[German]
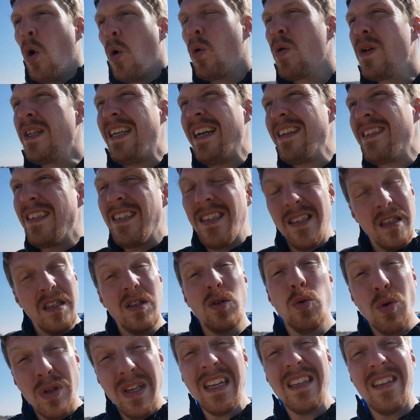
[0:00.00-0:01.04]
Und das ist ein
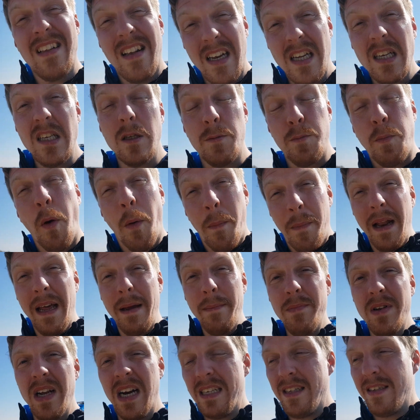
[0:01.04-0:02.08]
zusätzliches
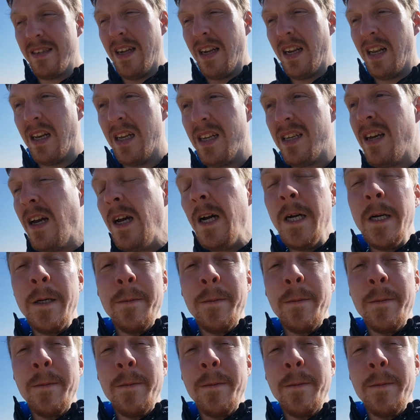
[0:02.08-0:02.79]
Problem tatsächlich.